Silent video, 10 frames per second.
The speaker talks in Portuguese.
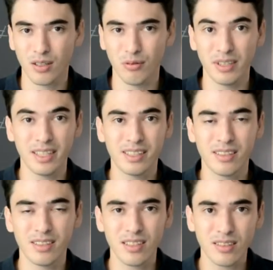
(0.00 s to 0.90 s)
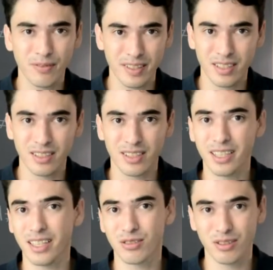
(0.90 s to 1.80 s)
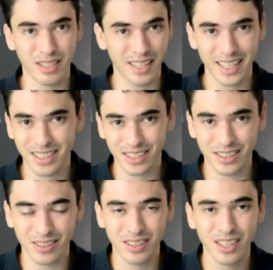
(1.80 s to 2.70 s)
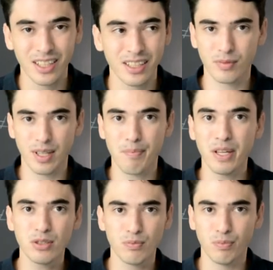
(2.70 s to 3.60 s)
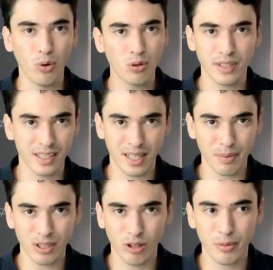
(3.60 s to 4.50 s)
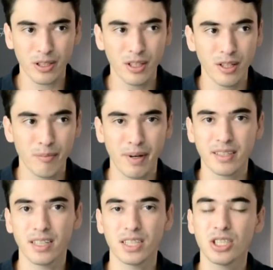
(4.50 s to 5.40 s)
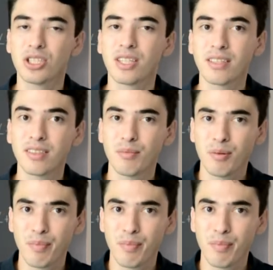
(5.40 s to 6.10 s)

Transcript: o eletricista fazendo as ligações elétricas. Depende um pouco da etapa da obra, mas a gente está sempre